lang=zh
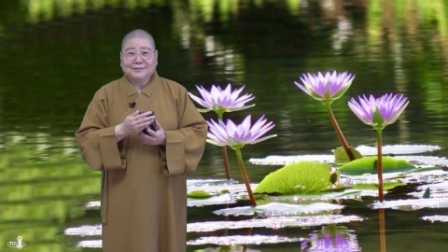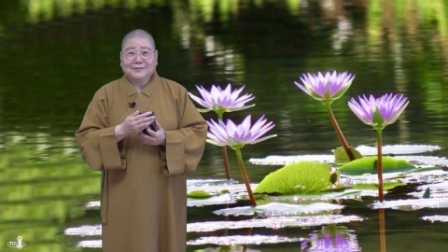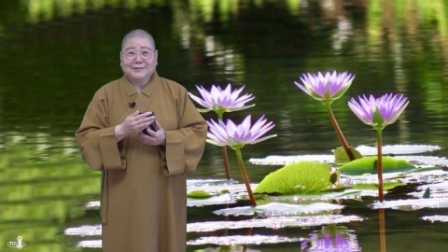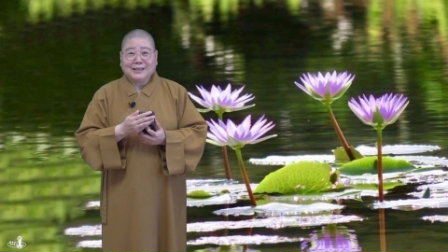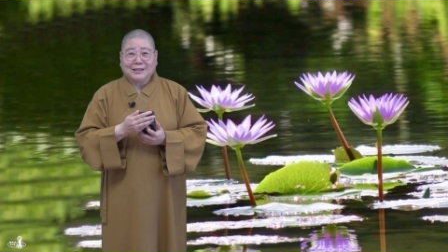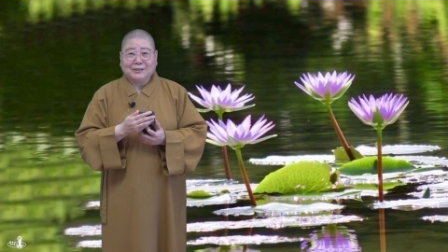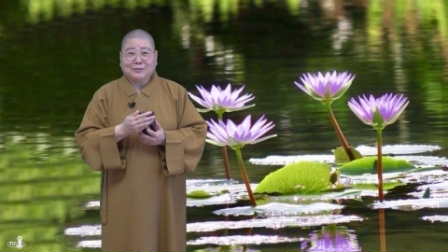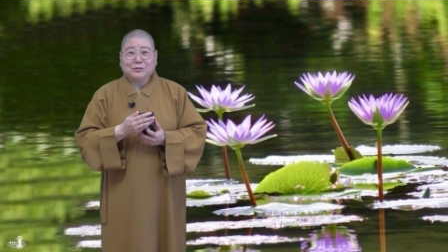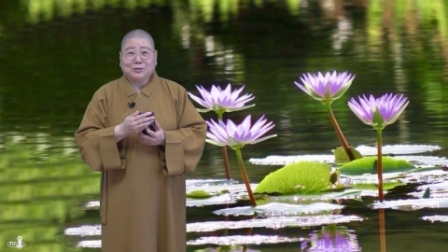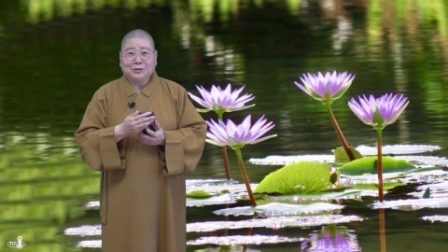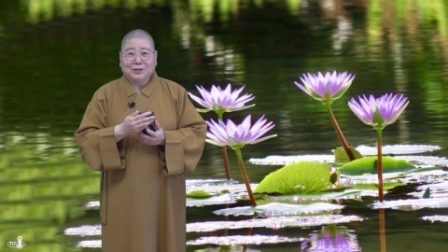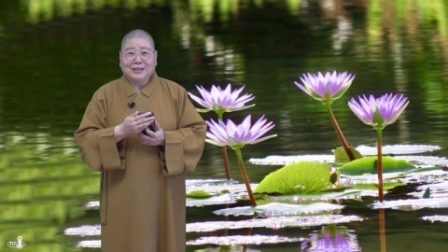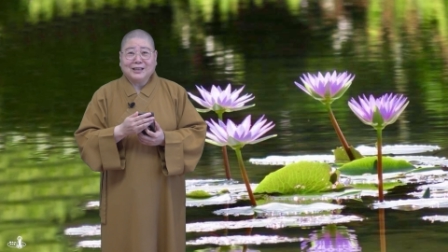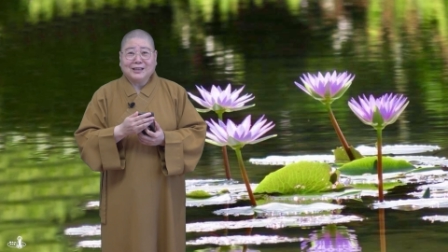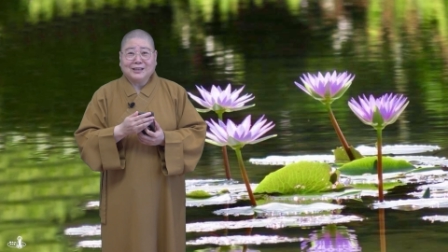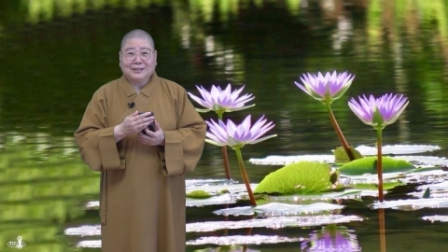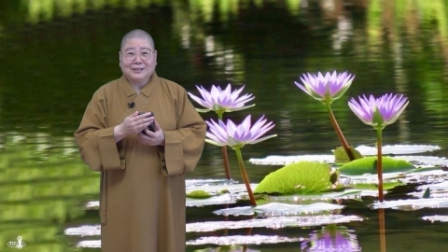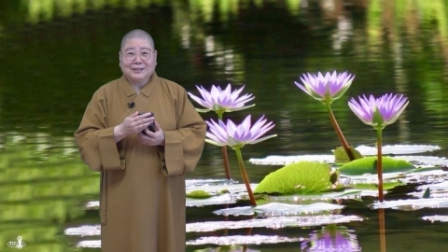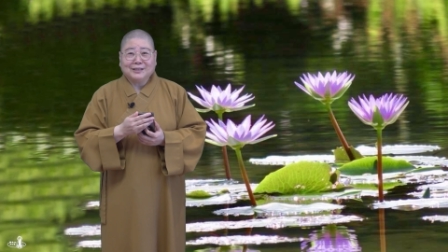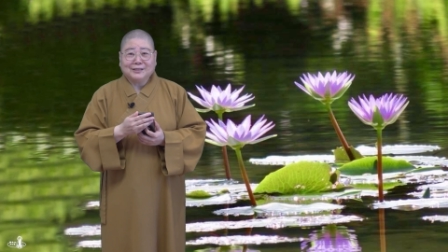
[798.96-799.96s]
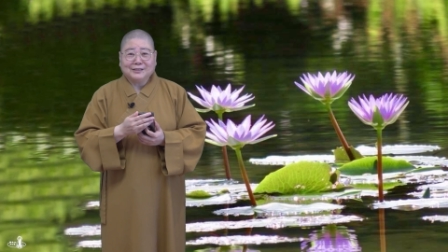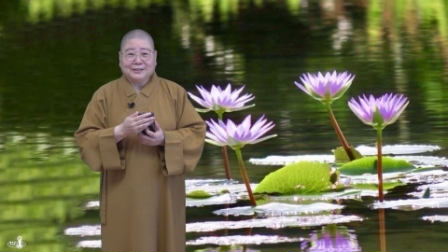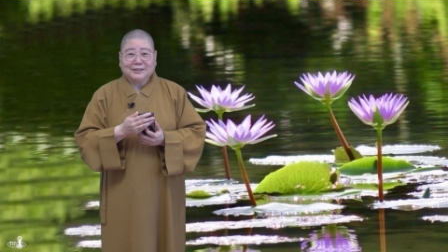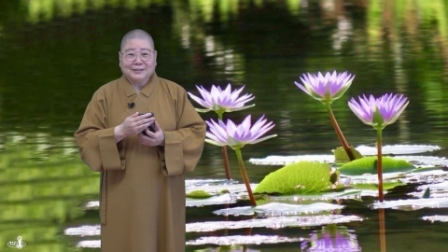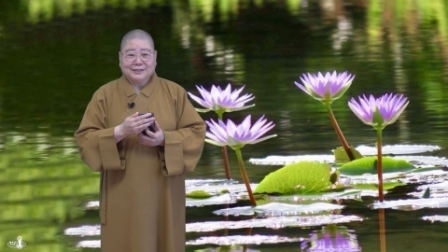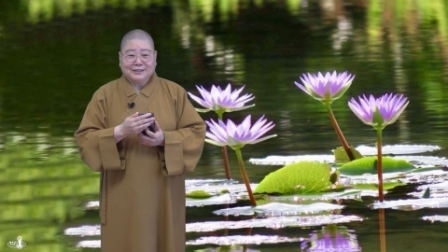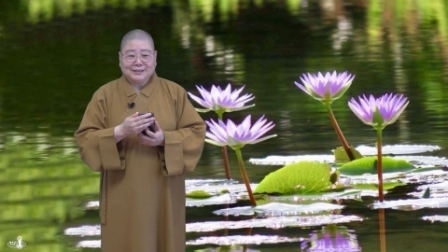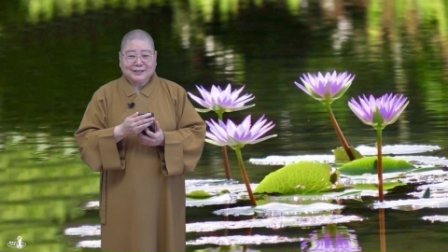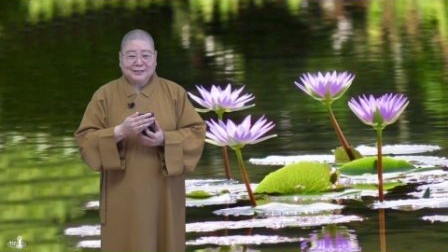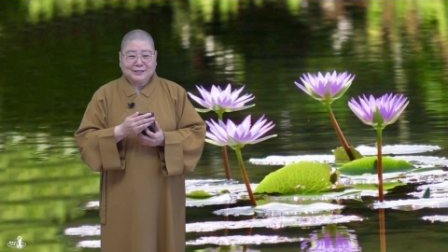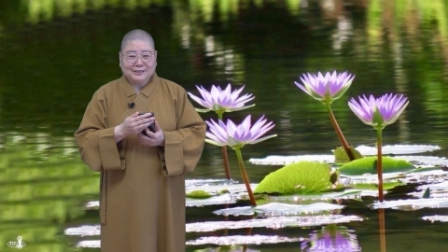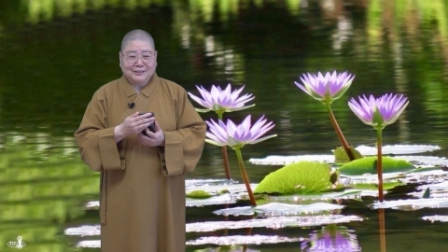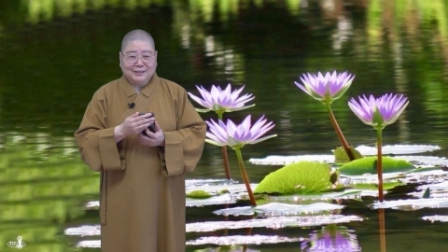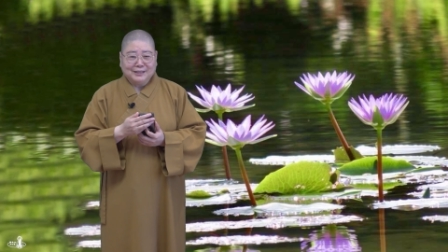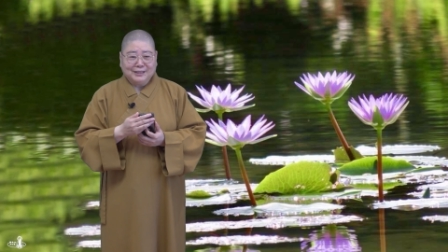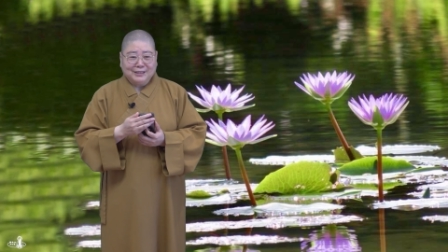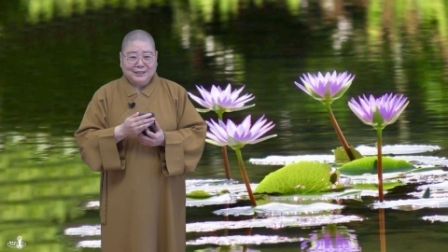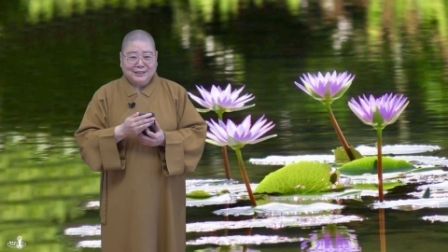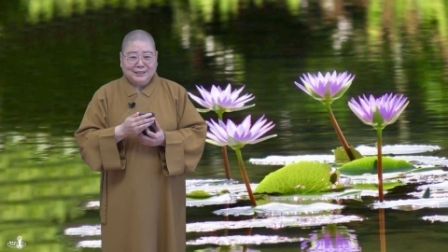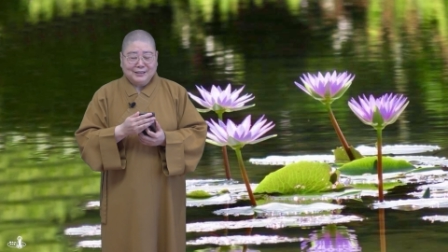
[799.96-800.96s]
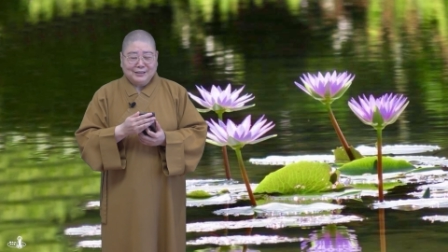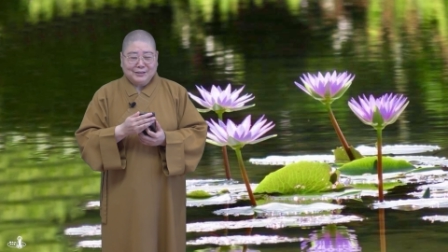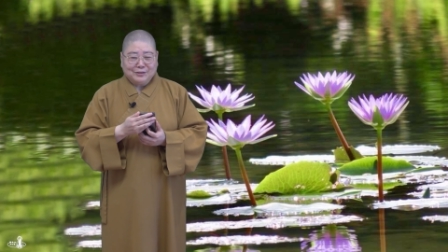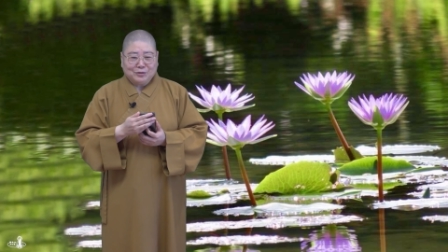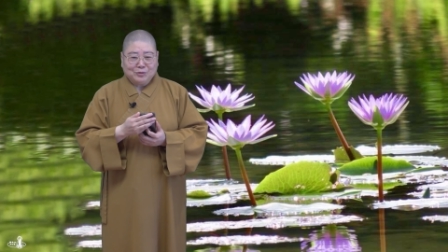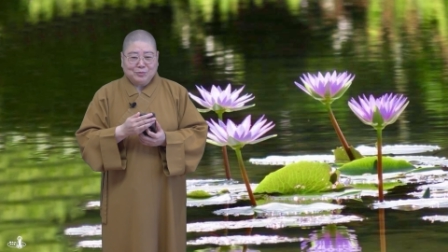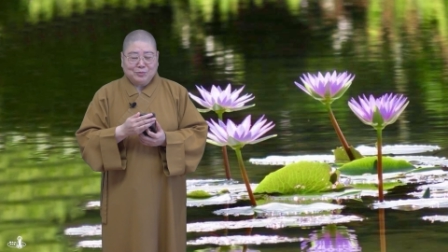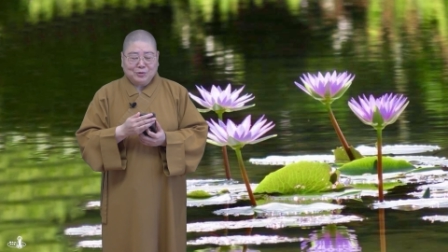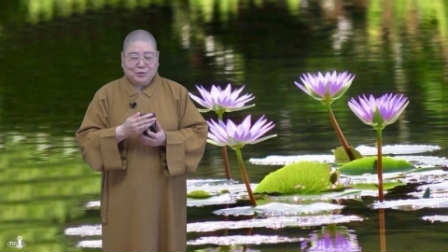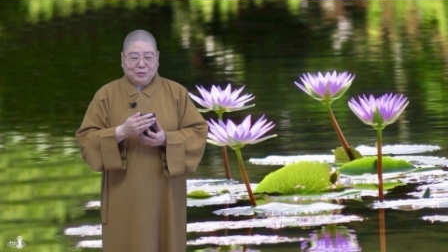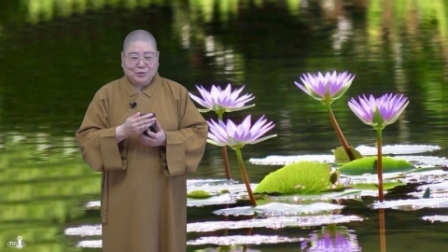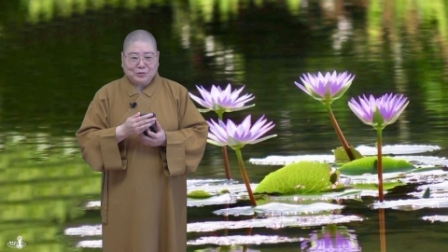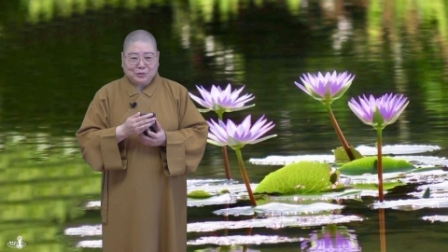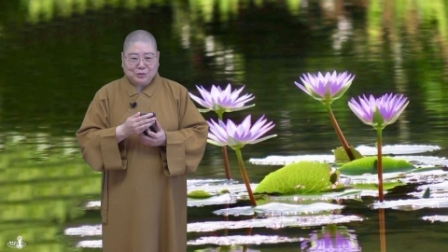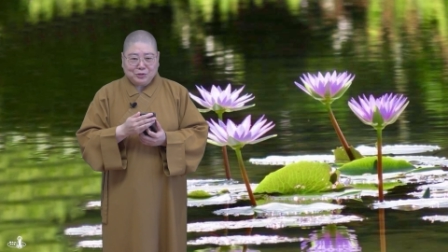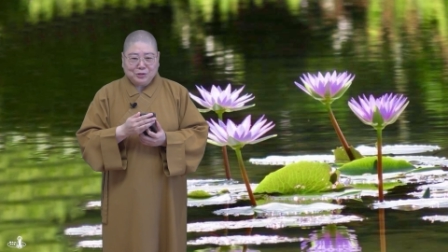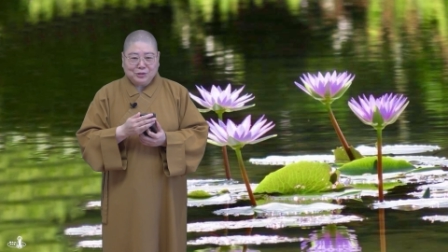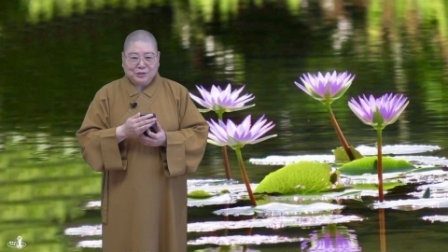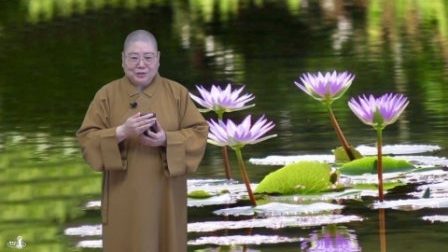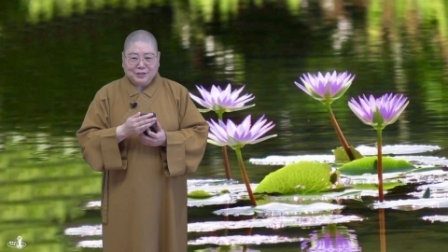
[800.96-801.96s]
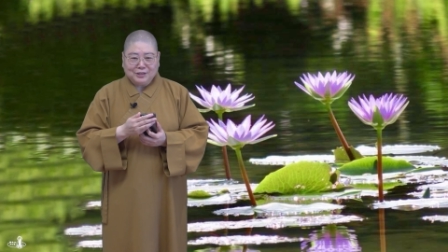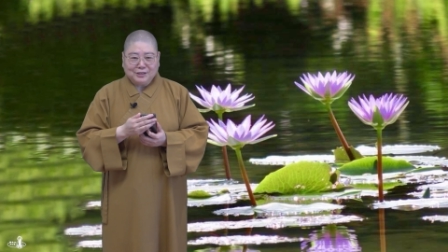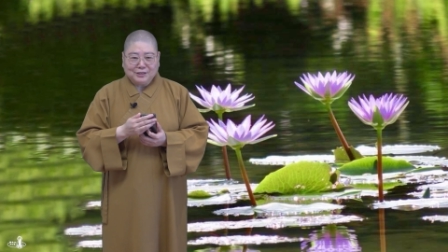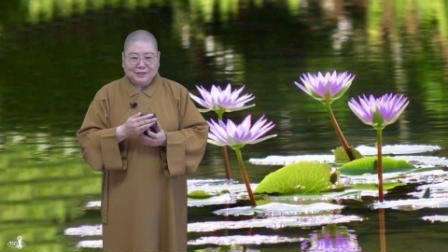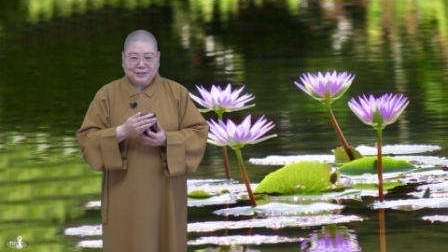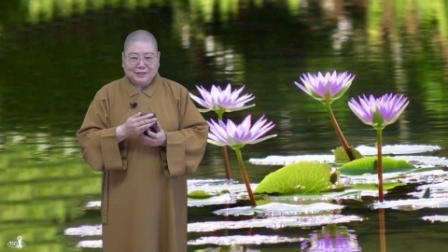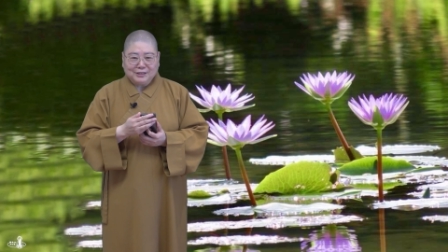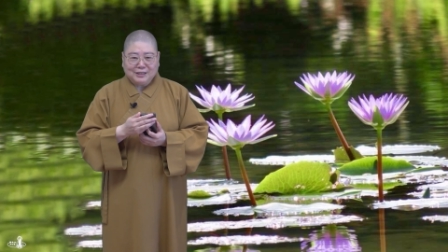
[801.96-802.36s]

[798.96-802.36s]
感觉了啊，这个说不过去哈、啊，